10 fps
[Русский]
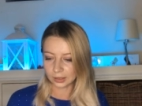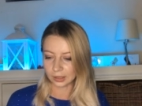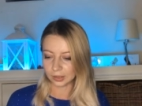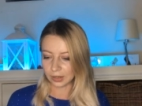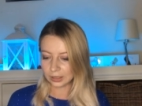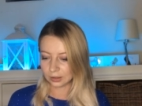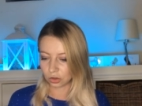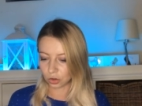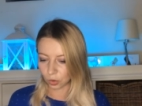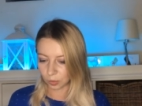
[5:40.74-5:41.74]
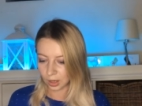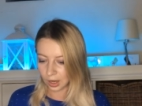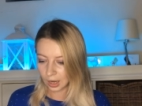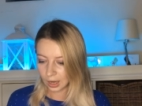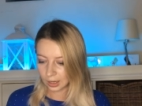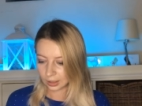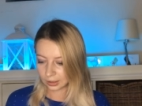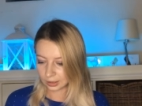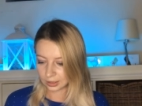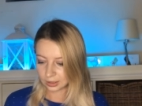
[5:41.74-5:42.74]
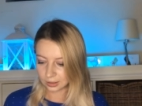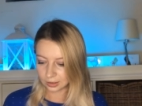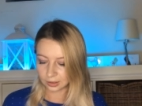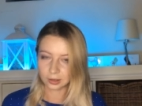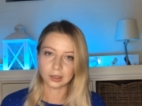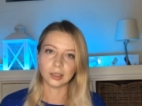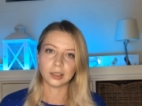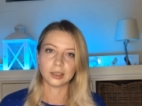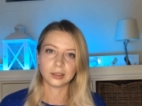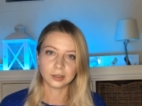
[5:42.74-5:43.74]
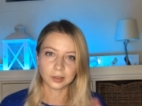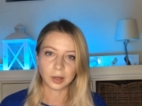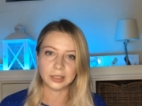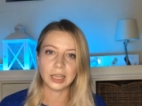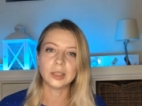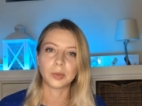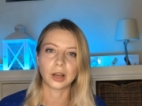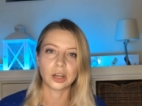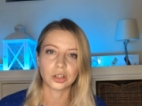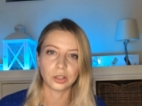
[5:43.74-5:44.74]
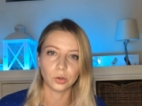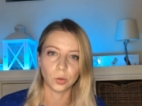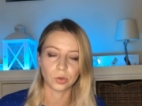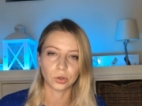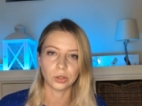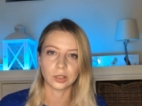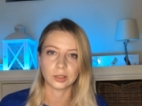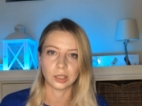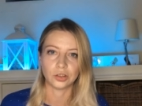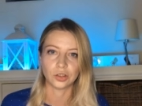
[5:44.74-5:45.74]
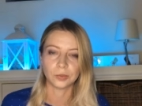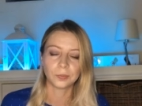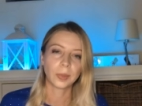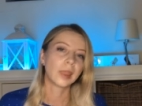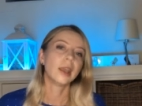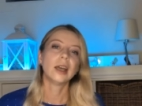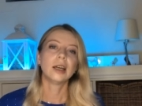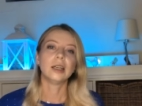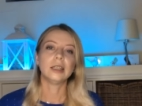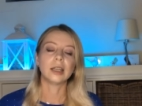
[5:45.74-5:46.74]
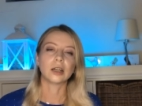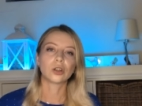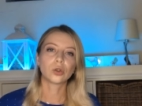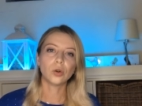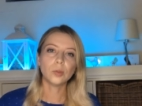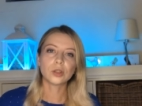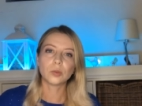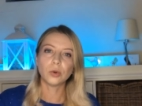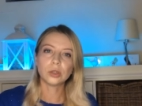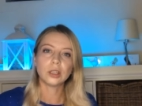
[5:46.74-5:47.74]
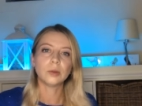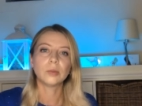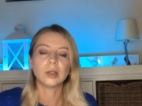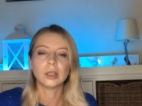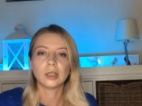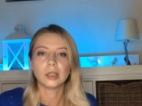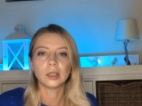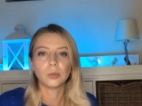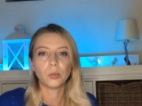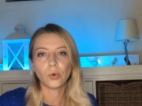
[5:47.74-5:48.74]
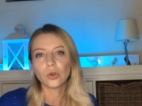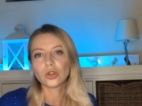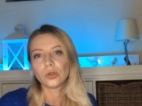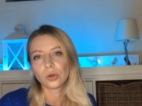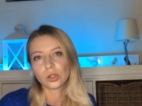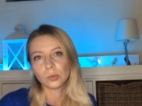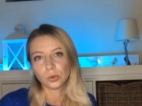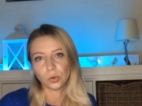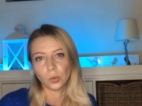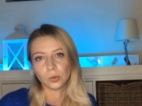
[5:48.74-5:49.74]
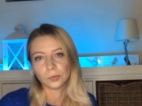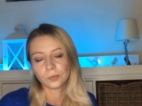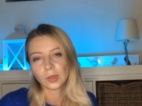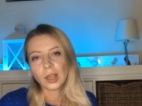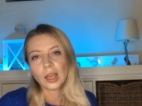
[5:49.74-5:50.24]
Итак, давайте начнем э, с... отдельно про каждый дом, что это значит. Итак, что мы смотрим по четвертому дому?